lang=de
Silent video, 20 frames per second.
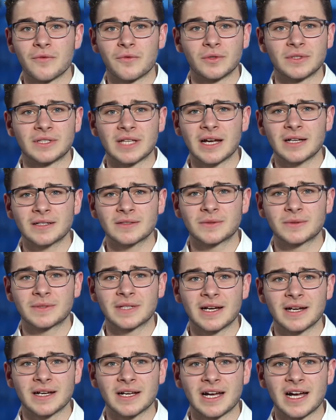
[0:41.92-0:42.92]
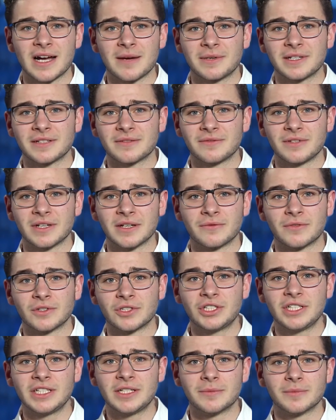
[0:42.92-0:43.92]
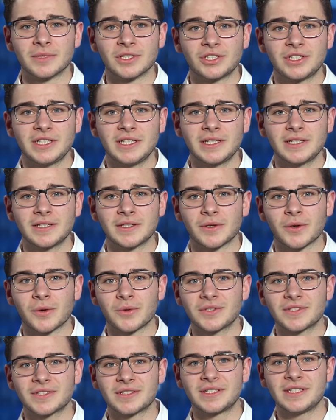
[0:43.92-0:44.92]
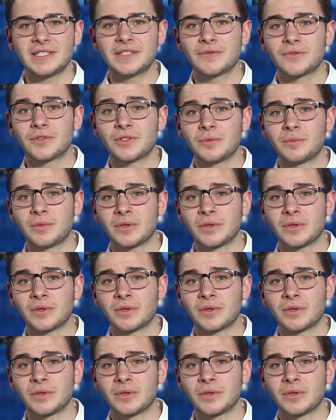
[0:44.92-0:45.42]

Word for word: Von Tag zu Tag arbeiten wir an verschiedenen Maschinen, rüsten diese für die